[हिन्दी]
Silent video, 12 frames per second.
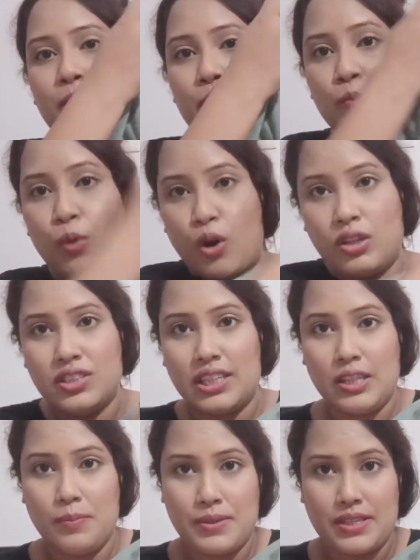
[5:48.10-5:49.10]
भी बहुत
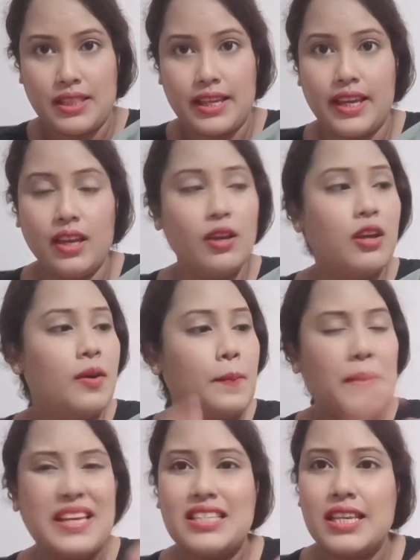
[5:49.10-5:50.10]
ज़्यादा पसंद आया
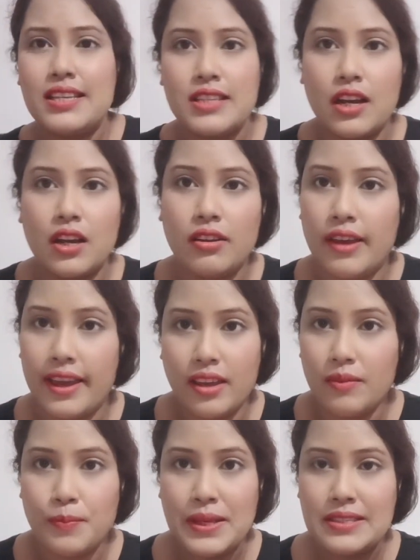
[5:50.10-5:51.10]
बेसिक सा है
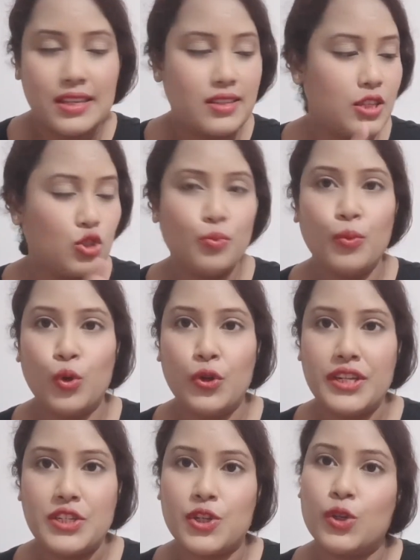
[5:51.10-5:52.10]
बेसिक सी जो पोलो
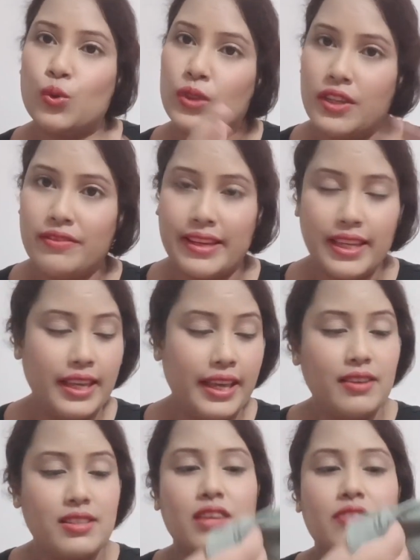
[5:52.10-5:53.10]
टी शर्ट होती है वही
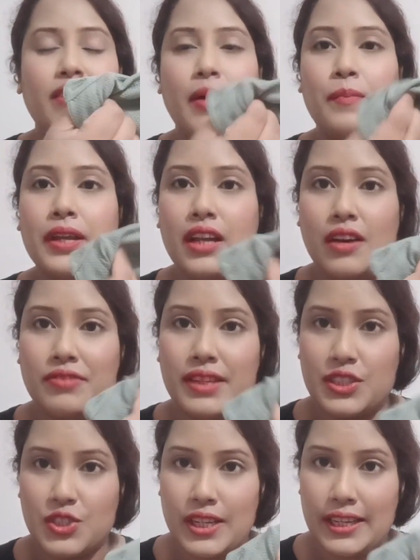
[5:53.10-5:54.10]
है इसके फैब्रिक काफ़ी
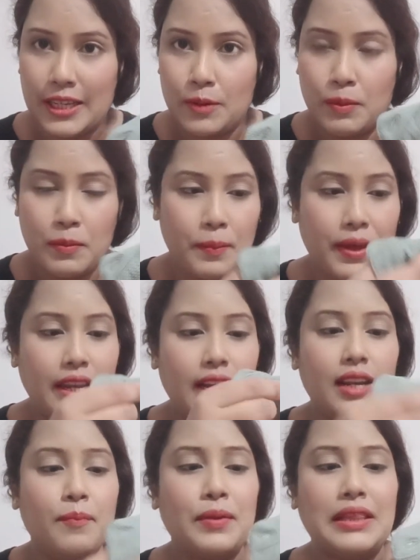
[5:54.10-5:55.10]
अच्छा है गर्मी में पहनने
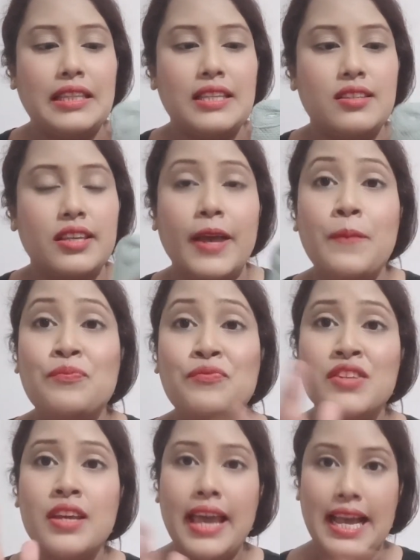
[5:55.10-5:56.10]
के लिए पतली सी है
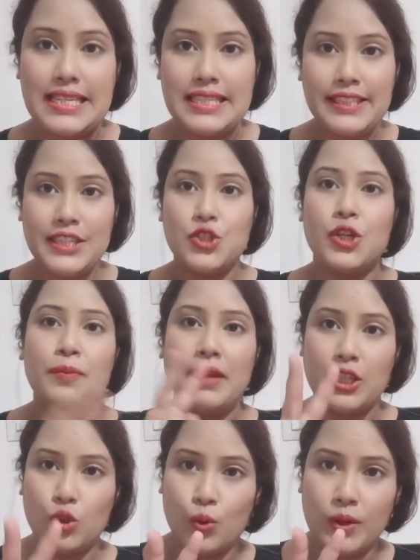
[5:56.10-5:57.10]
ऐसे टी शर्ट
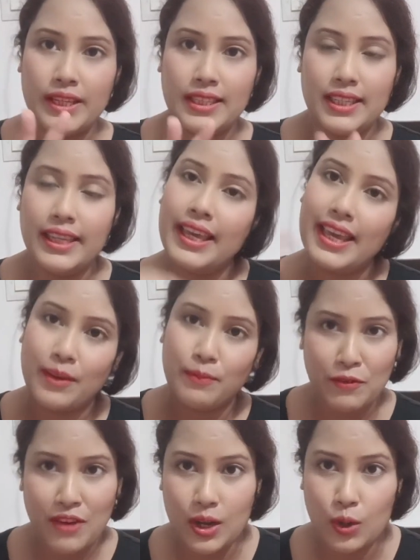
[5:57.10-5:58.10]
मैंने दो ली थी एक
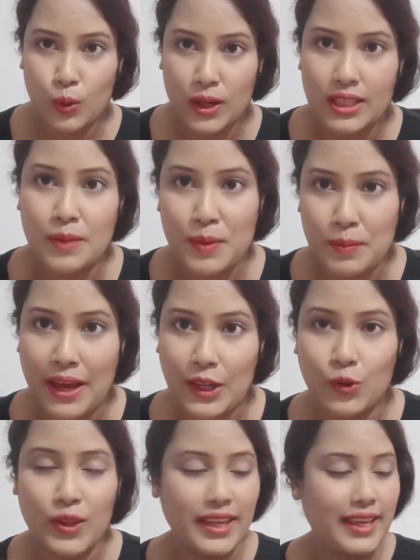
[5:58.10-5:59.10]
मैं वहाँ कोलकाता अपने भाई
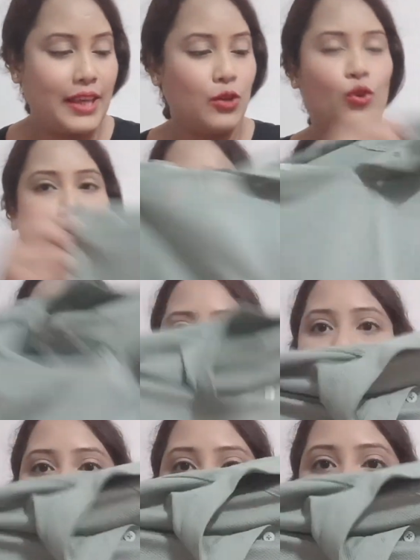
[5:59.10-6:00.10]
को दे के आई हूँ और एक ये
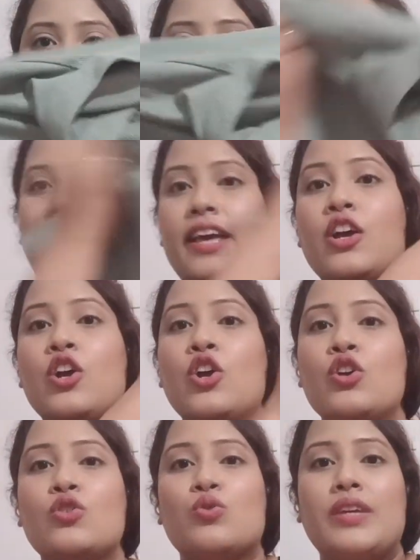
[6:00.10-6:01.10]
मेरे हस्बैंड के लिए
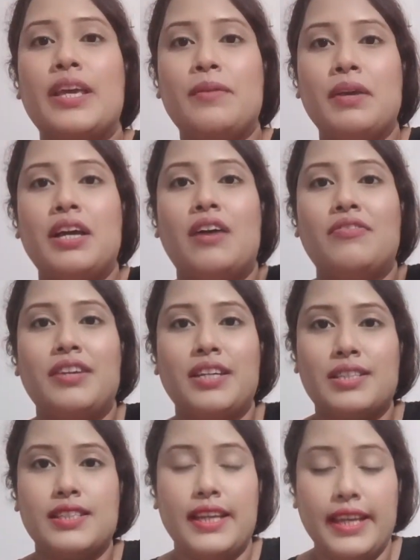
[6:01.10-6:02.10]
सो ये भी काफ़ी
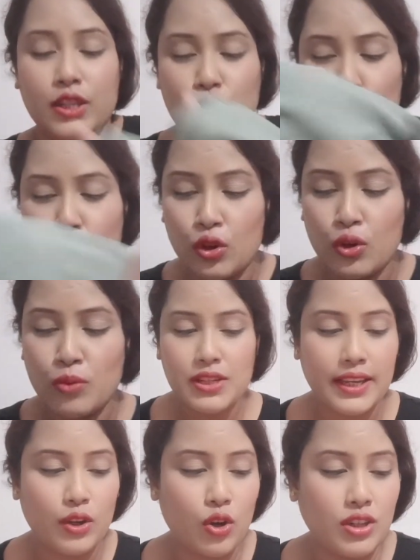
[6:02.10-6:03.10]
अच्छा है जूडियो में
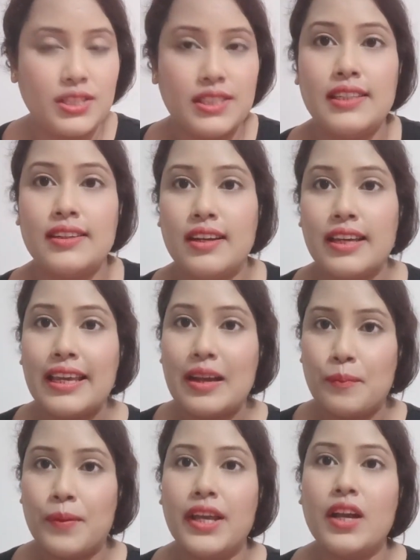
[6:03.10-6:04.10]
एक और चीज़ लगा कि
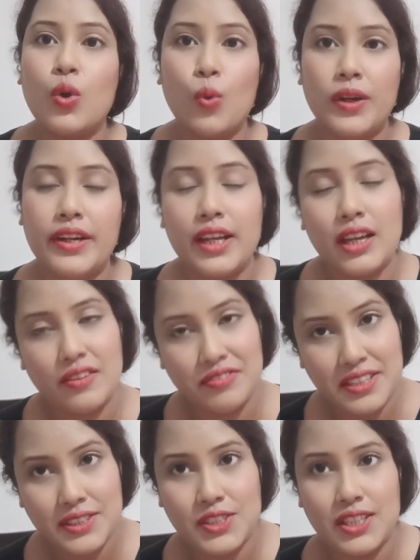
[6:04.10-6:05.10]
कपड़े का क्वालिटी
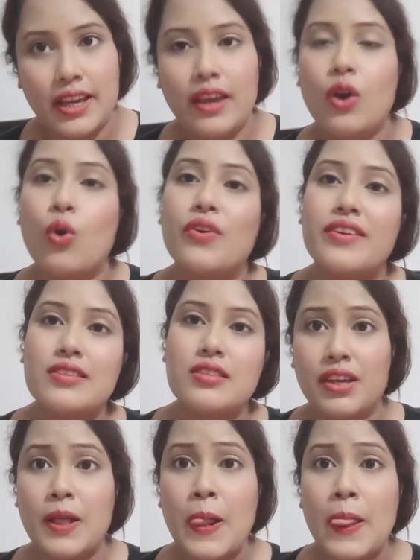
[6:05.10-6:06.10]
काफ़ी अच्छा है और
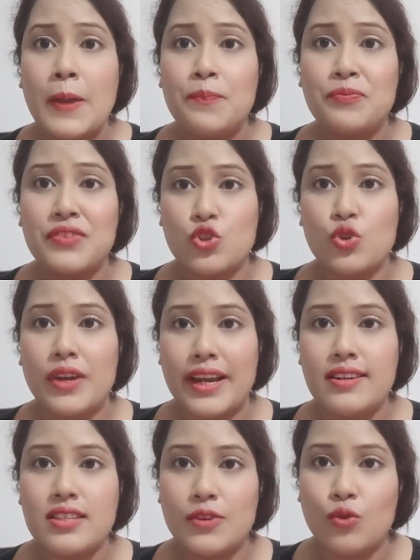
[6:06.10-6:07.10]
रीजनेबल जो
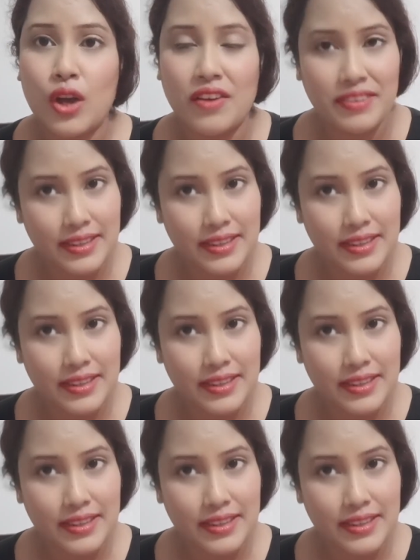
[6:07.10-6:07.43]
रेट्स है वो काफ़ी